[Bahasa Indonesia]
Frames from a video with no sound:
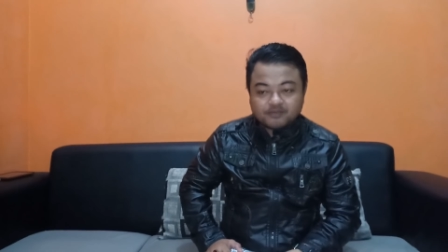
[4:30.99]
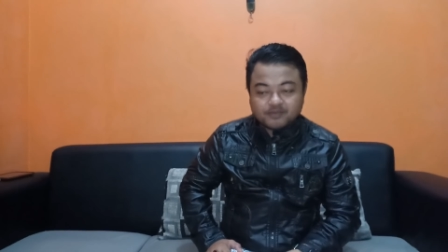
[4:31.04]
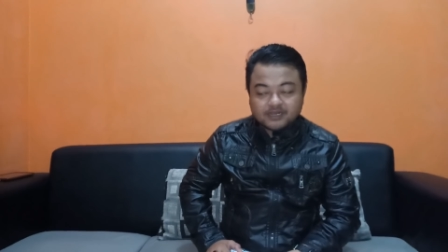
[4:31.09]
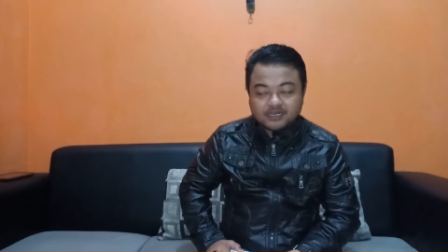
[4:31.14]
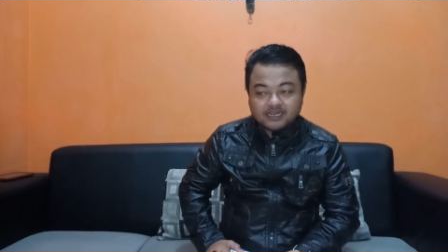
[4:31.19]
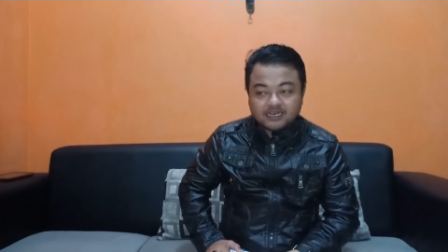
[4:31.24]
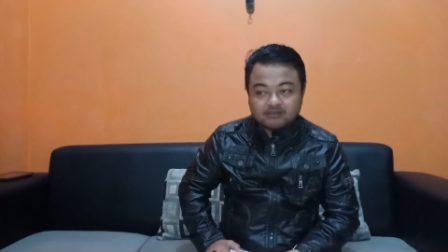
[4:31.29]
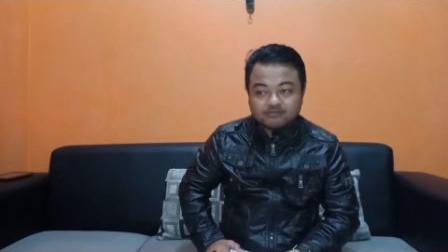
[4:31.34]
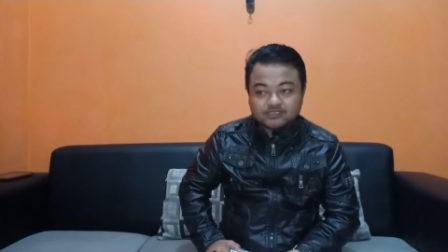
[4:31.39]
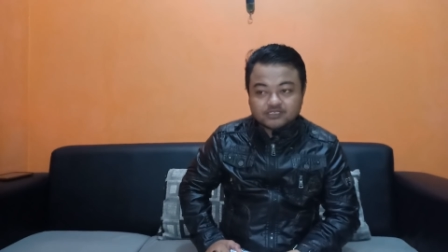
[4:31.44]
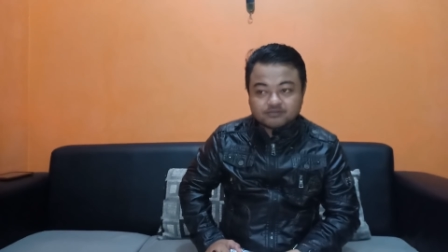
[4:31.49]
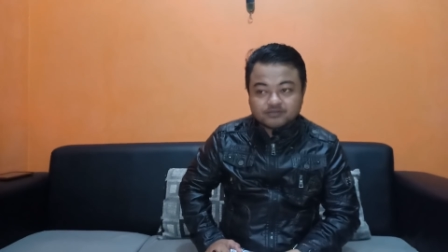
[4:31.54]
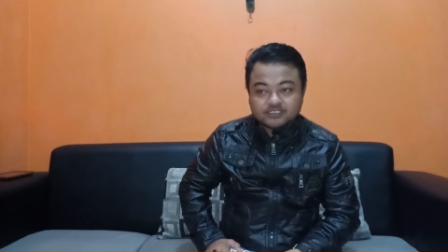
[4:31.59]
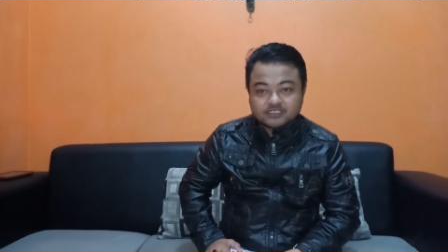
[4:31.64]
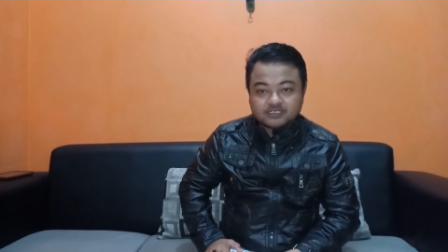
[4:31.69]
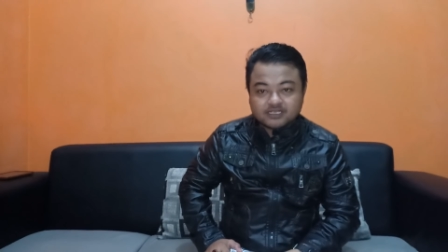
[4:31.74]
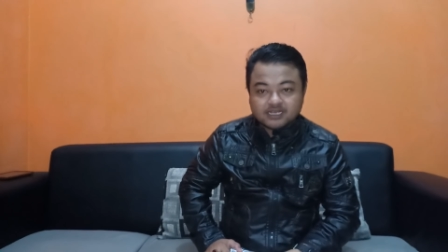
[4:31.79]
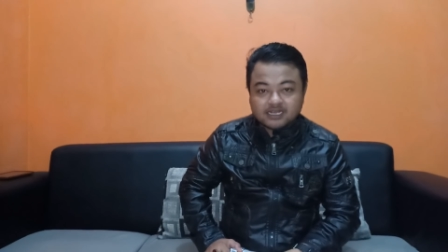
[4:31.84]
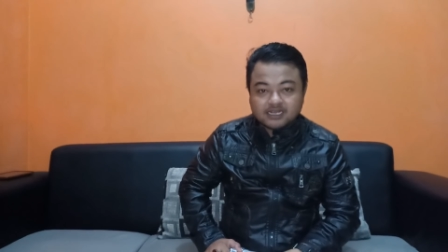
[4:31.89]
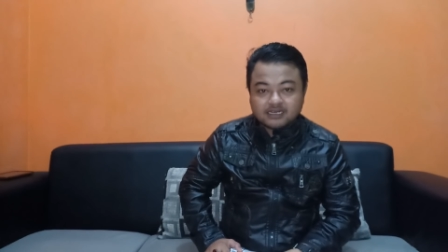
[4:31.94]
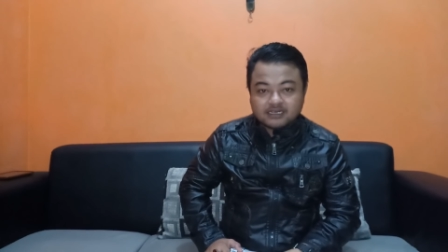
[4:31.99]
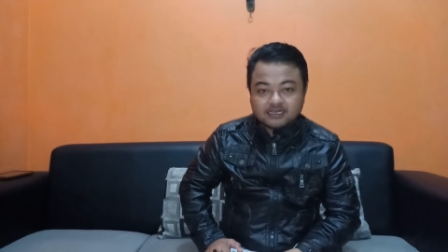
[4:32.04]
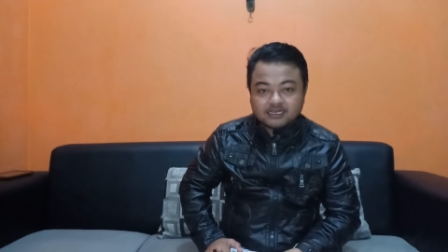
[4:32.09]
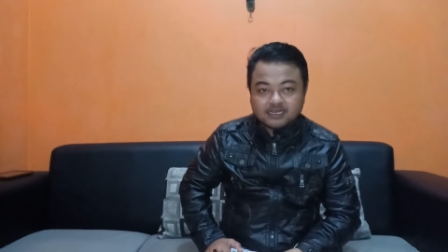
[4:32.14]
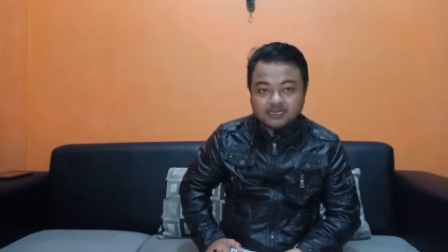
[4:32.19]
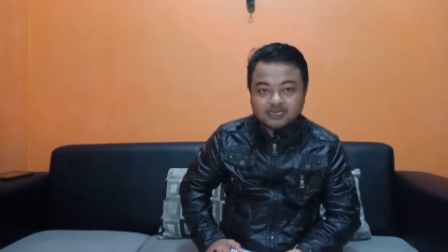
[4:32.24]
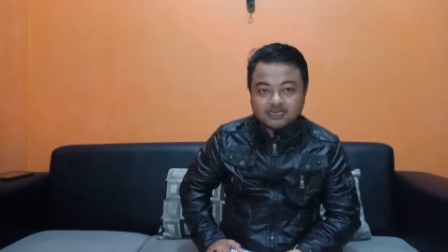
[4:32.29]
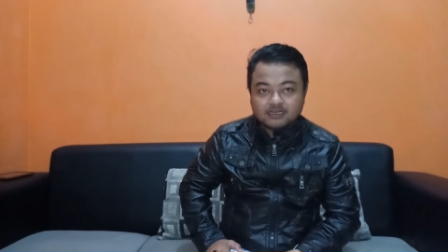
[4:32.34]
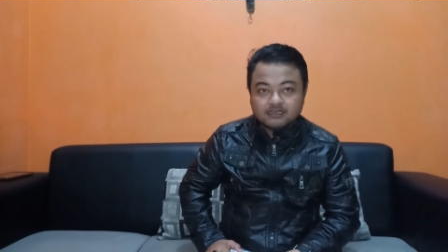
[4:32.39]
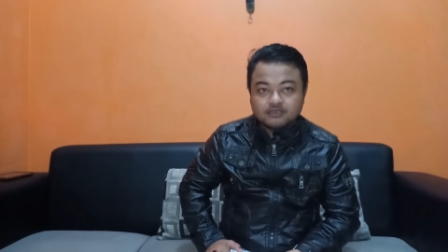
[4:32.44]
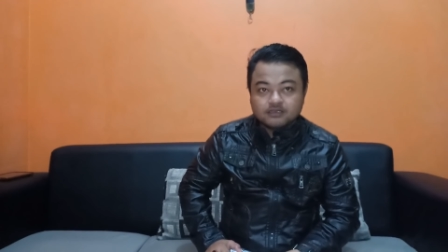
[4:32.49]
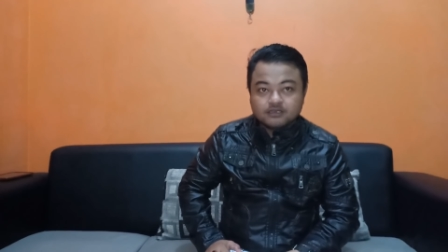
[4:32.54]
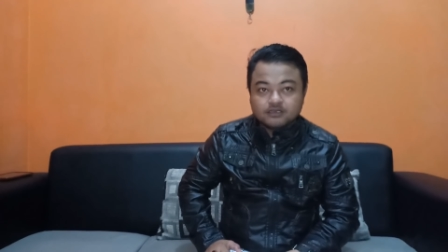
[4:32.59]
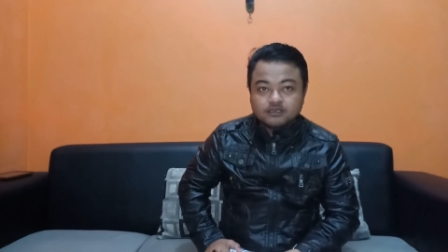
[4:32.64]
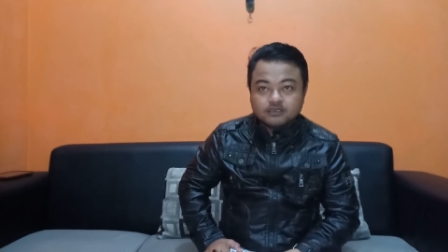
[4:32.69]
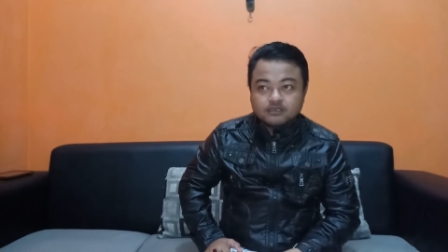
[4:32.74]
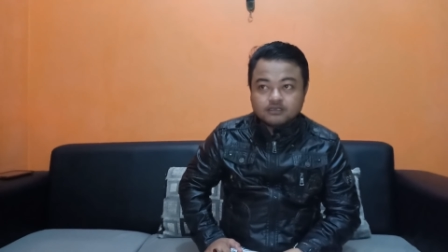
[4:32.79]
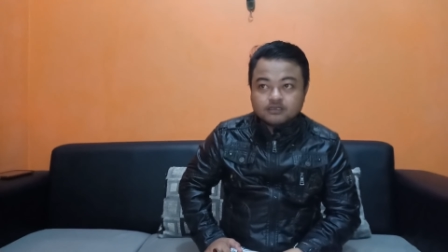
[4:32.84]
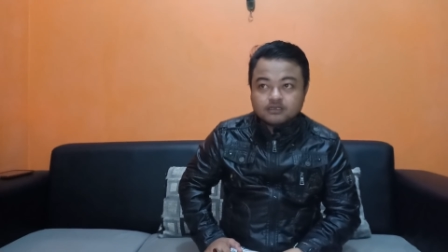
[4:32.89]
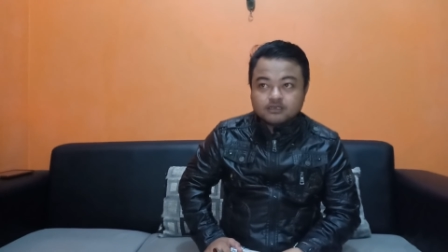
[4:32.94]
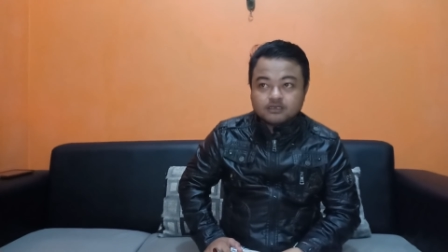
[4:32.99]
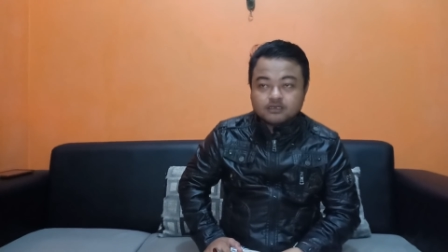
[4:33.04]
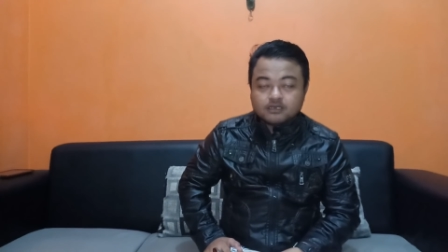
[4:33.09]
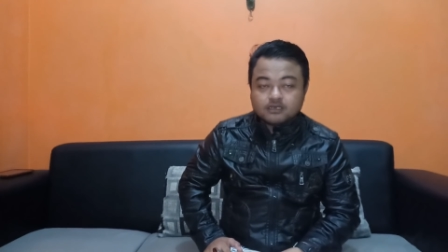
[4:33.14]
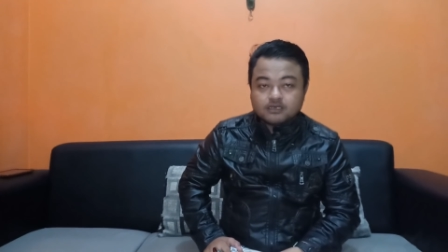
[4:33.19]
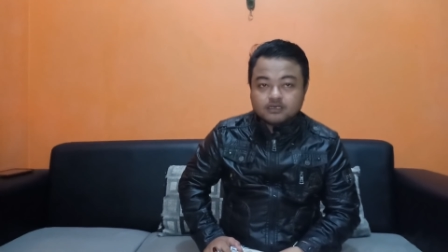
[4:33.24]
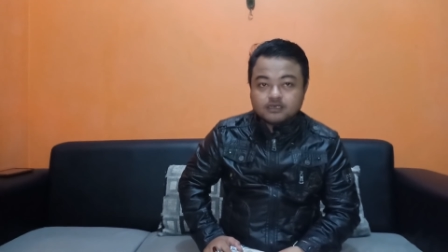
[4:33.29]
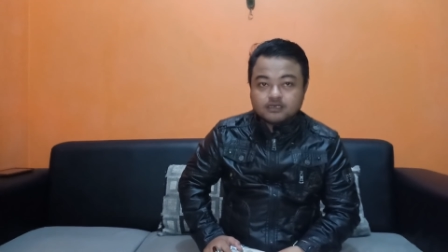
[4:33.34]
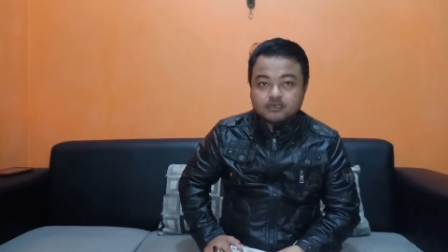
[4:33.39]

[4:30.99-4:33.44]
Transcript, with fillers: kepada alam semesta anda e,